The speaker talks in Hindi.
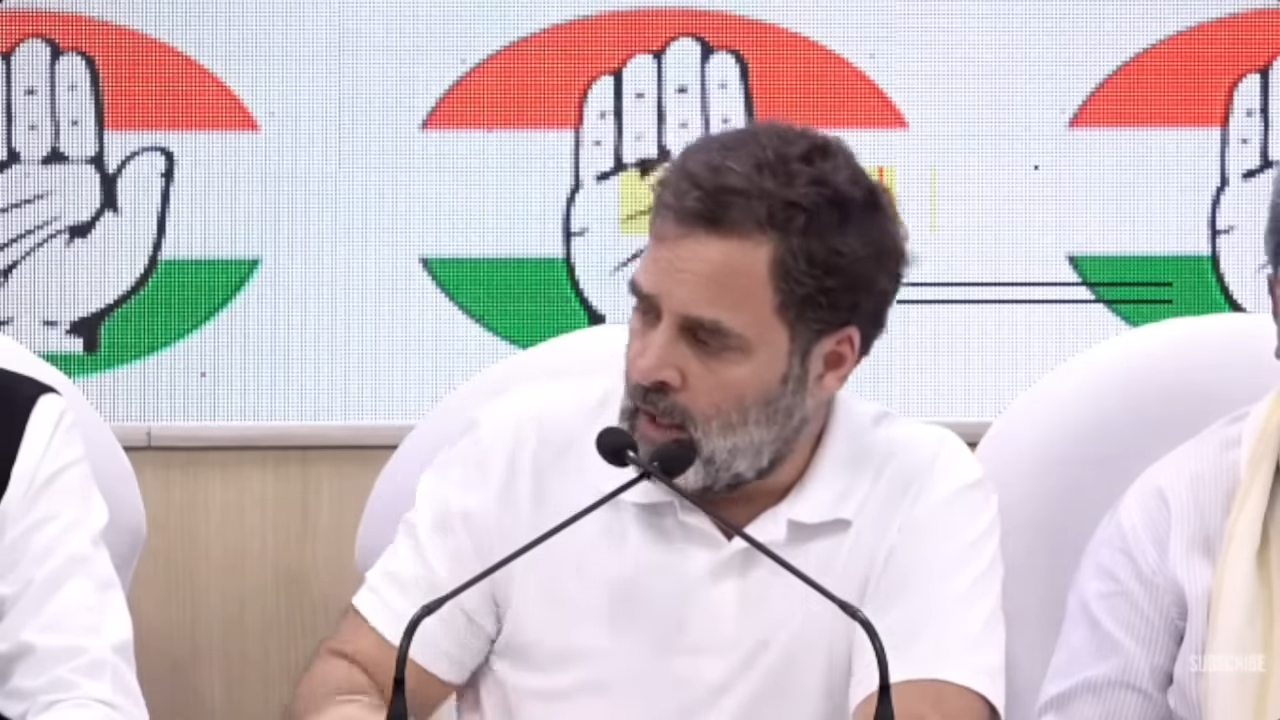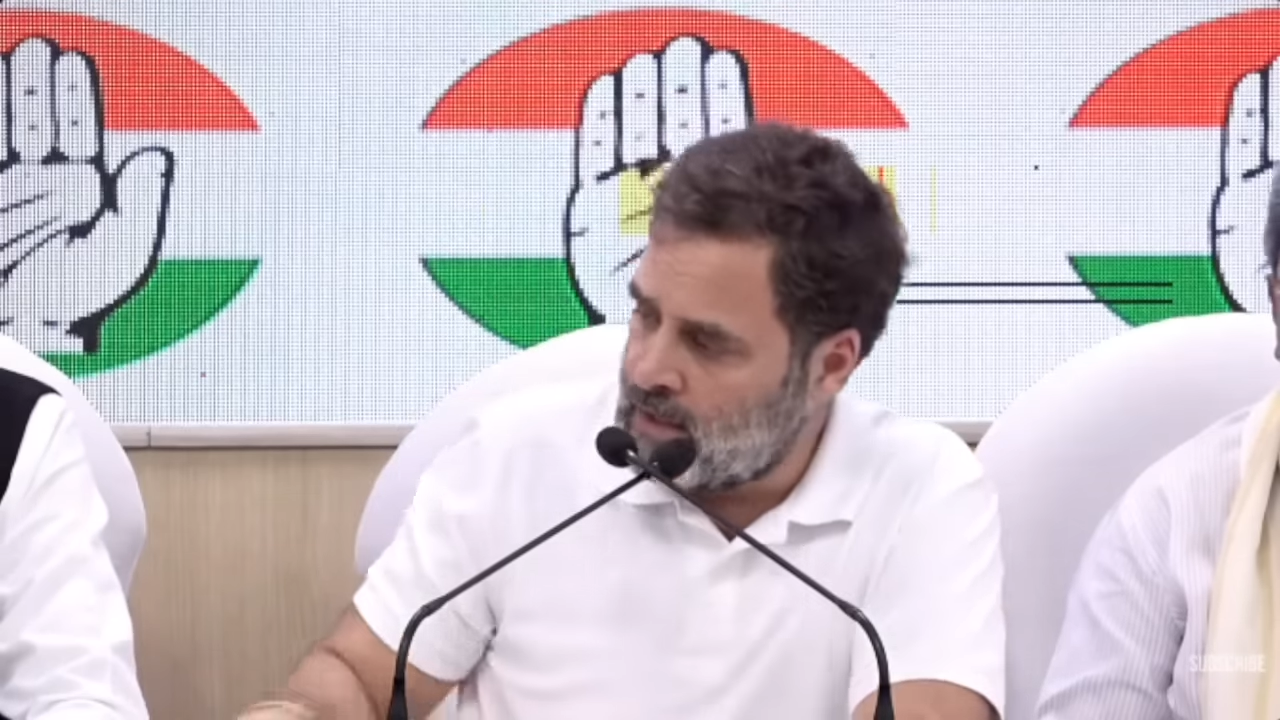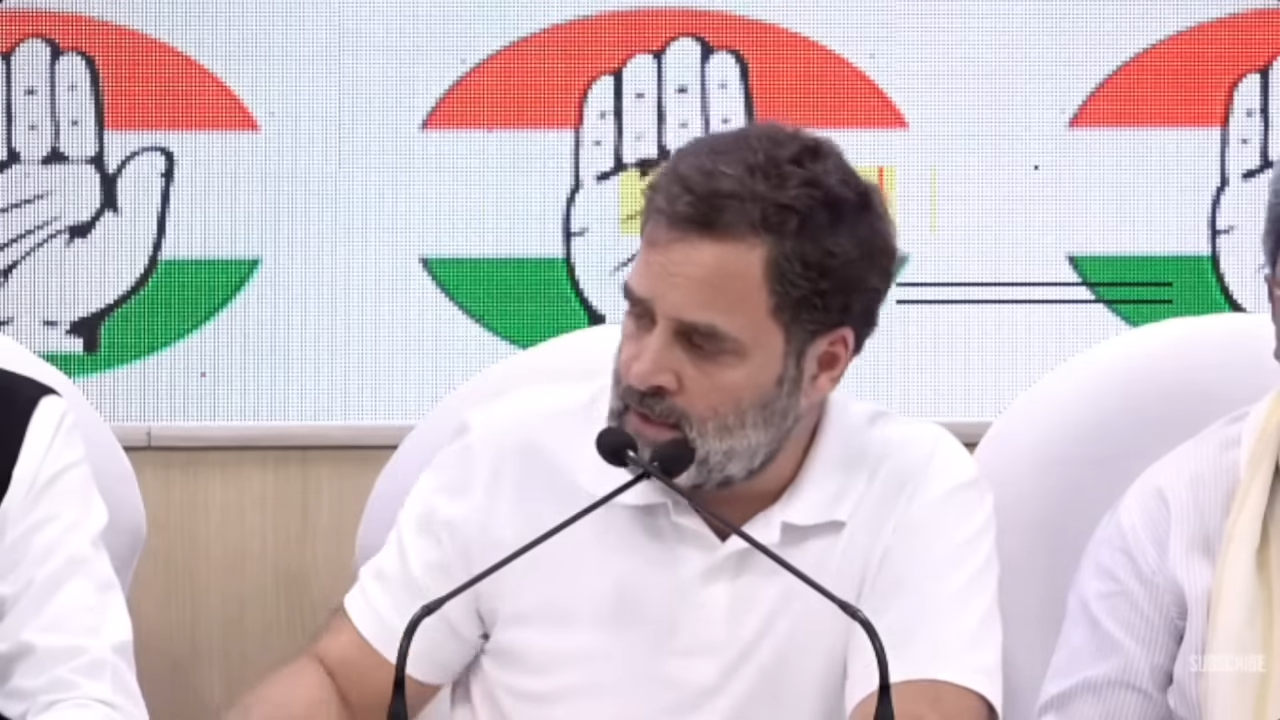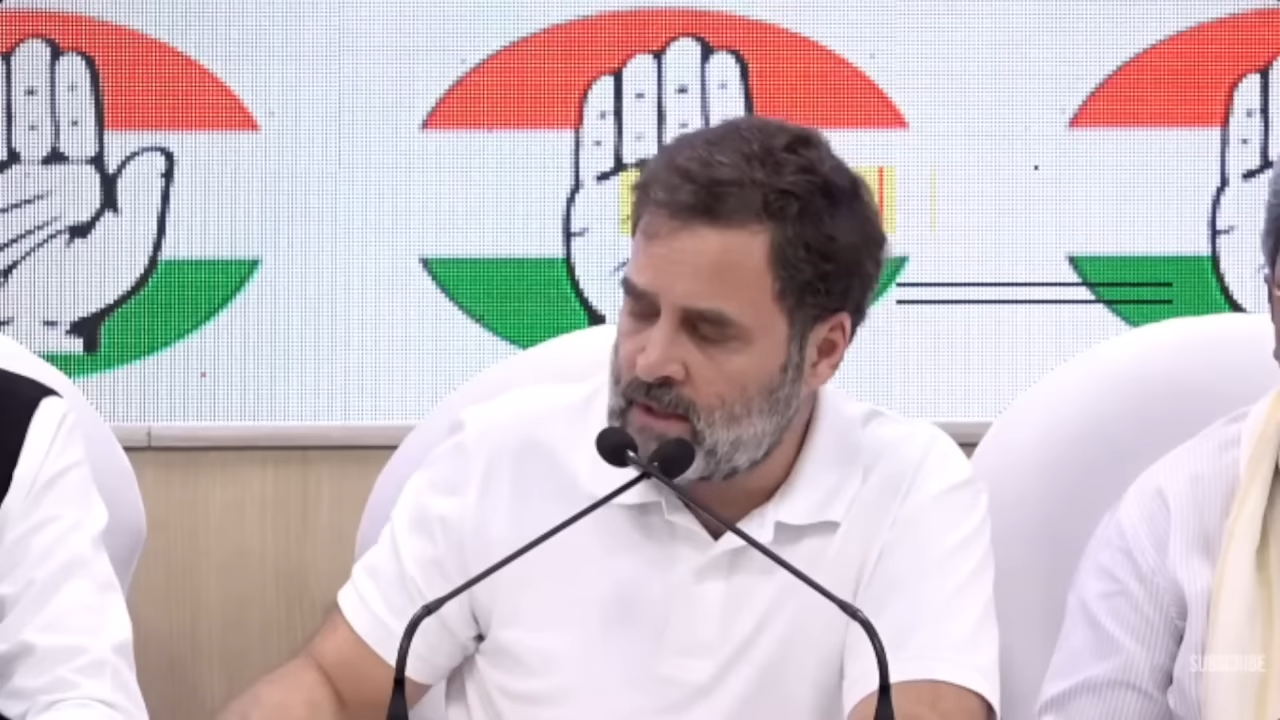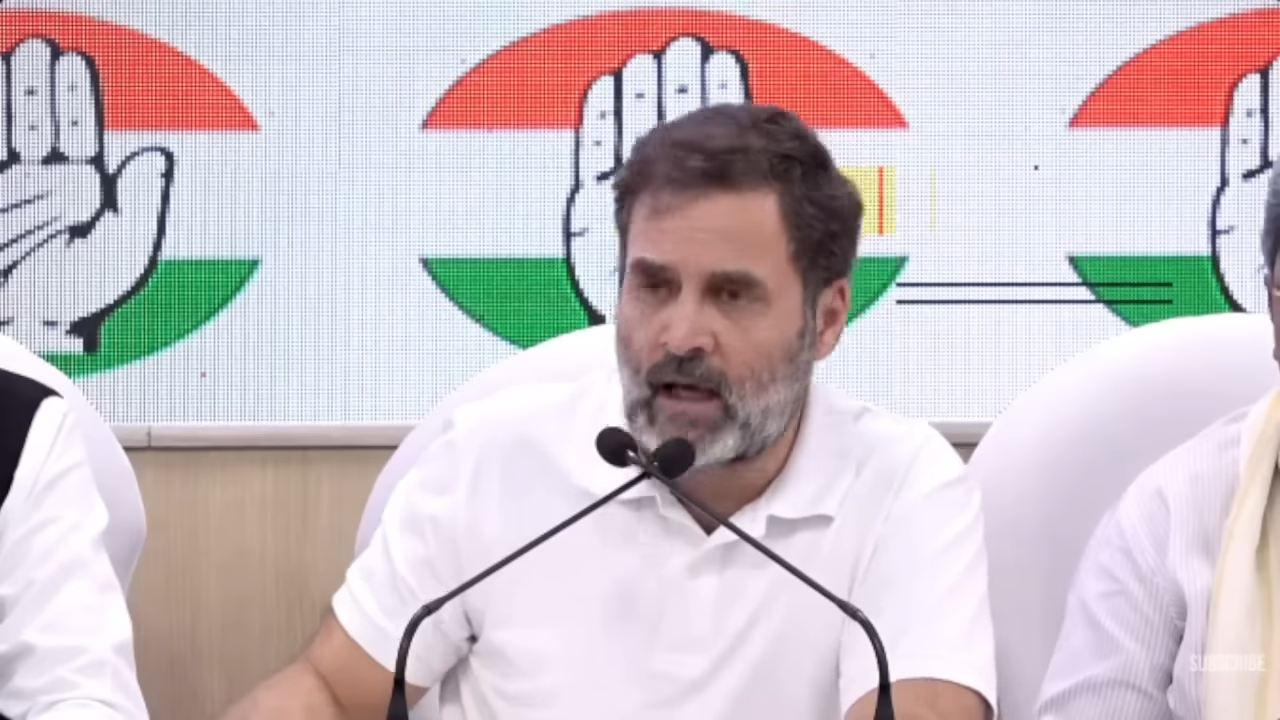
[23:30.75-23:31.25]

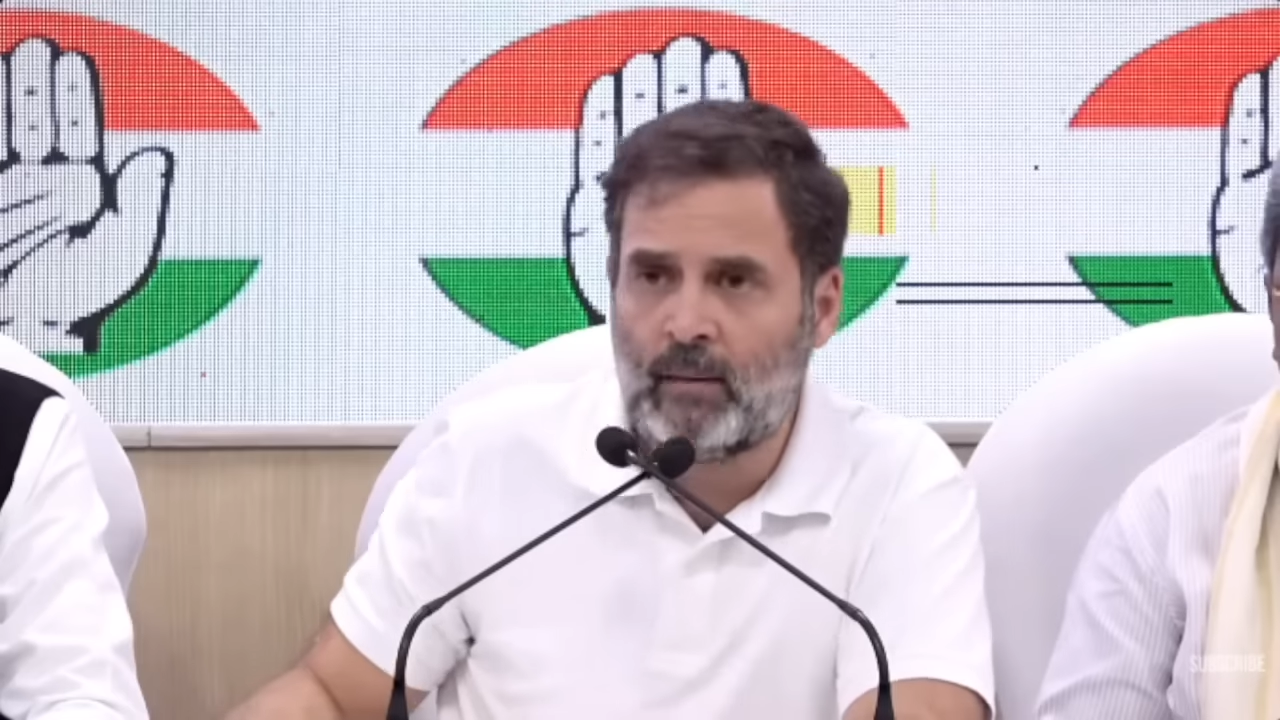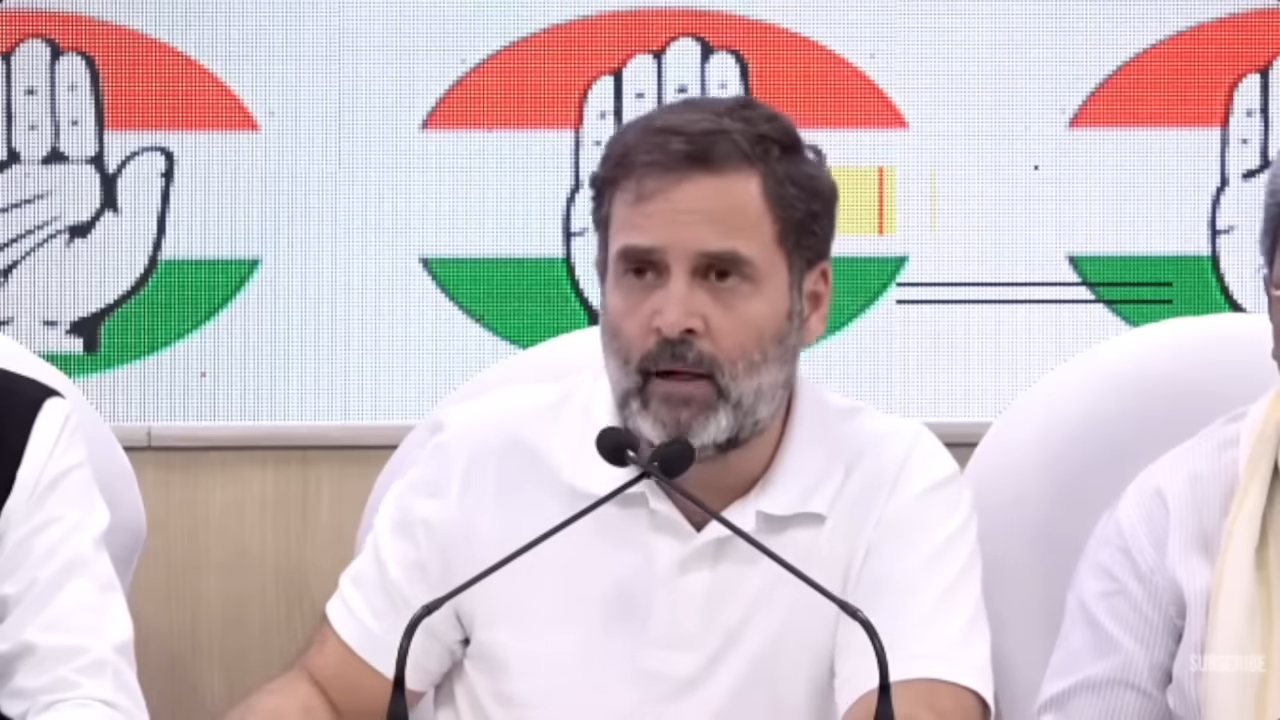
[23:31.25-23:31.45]
राजस्थान